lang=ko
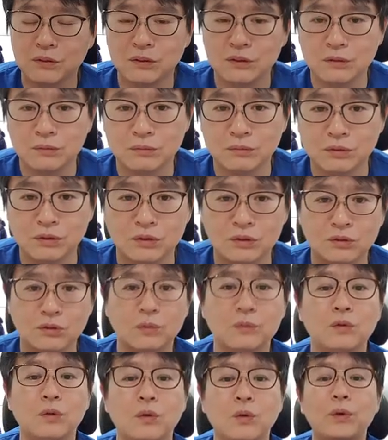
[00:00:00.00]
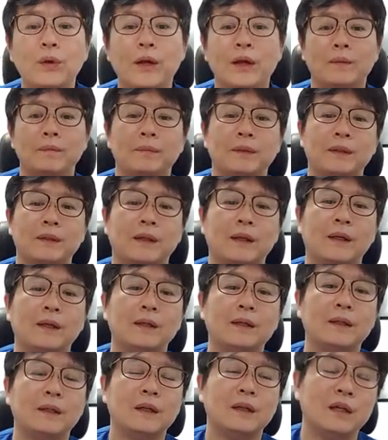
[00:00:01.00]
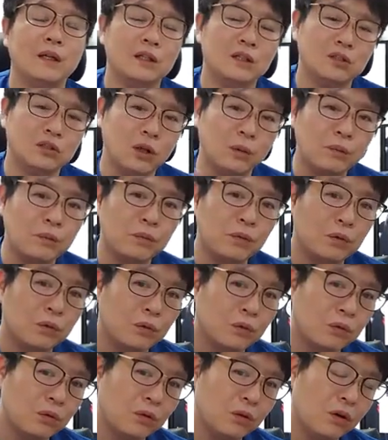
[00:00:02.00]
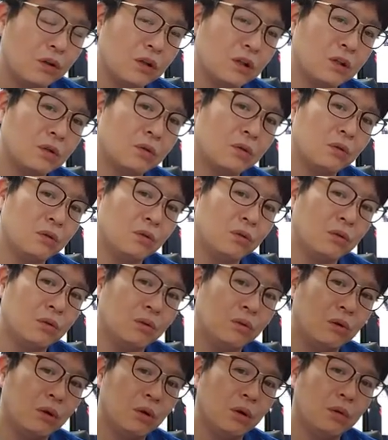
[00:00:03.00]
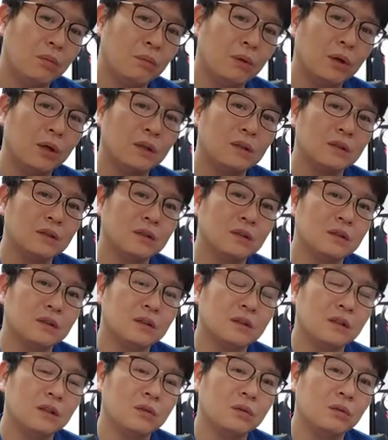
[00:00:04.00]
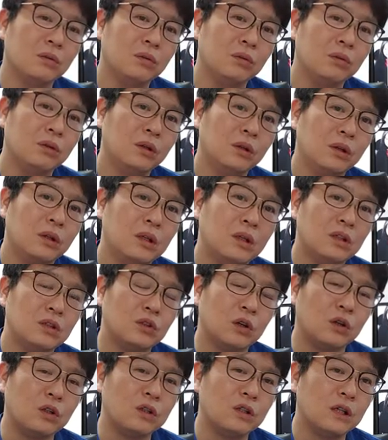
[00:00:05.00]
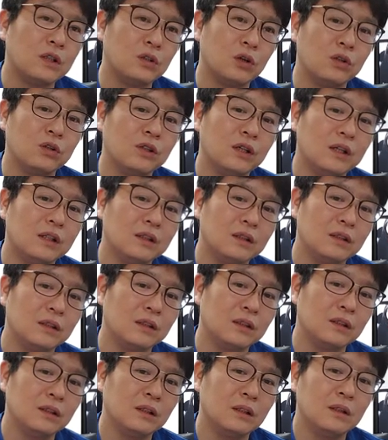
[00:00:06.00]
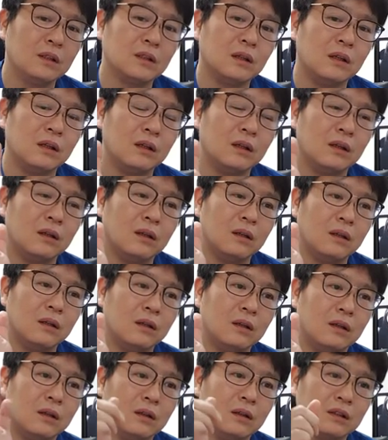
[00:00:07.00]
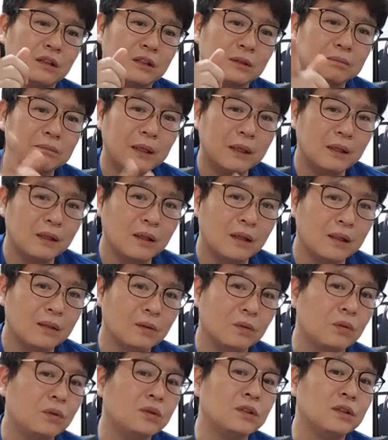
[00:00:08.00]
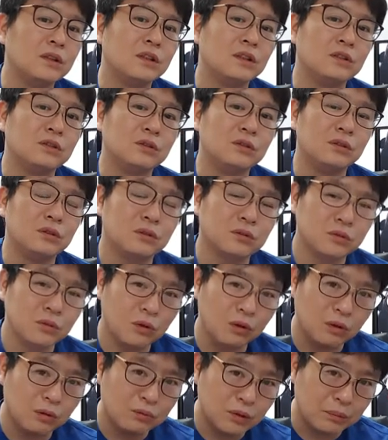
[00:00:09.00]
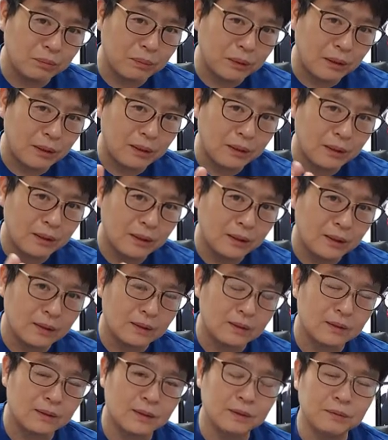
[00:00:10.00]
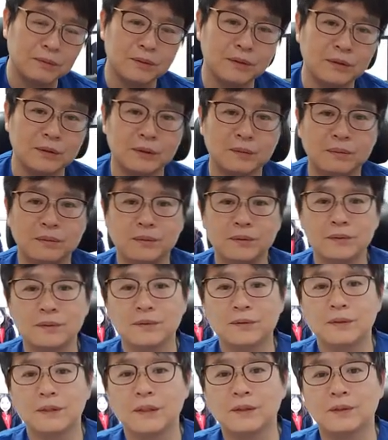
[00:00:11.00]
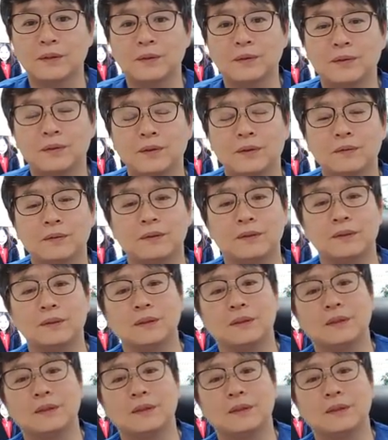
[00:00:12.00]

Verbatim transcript: 있는 분들은 좀 더 오래 합니다 젊고 어리고 뼈가 튼튼하고 전이가 전혀 안된 그 어, 금만간 골절일수록 조금 더 빨리 그 기부스를 풀 수가 있거든 기부스